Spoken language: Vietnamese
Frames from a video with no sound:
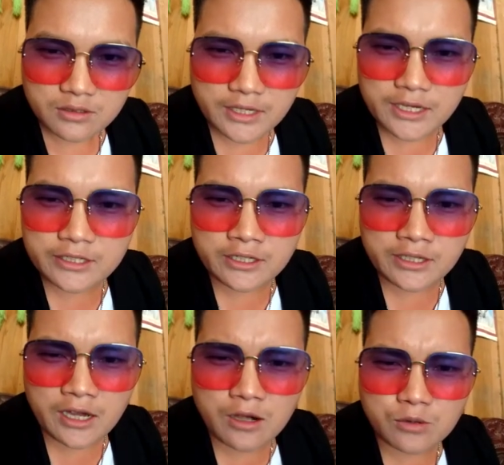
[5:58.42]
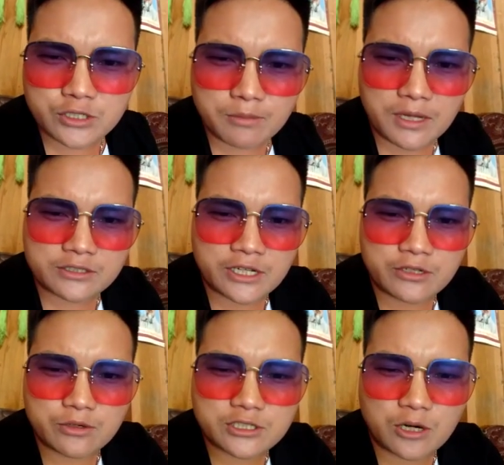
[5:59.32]
Ngày kia nhá hồng xí mặt chỉnh
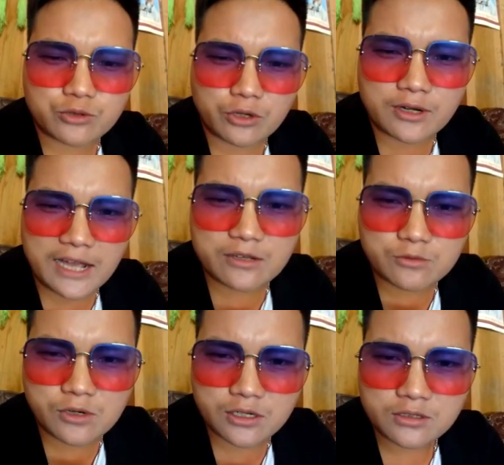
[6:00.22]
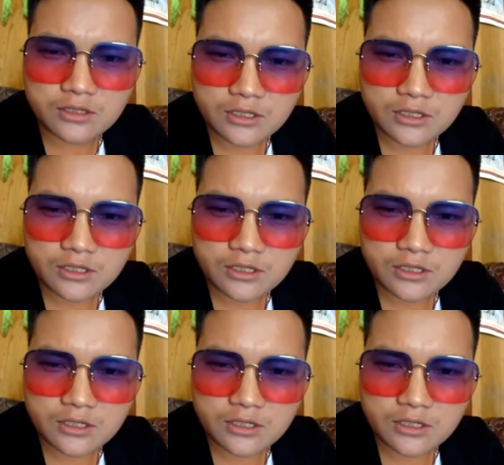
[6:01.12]
nhớ trâu cho lái ua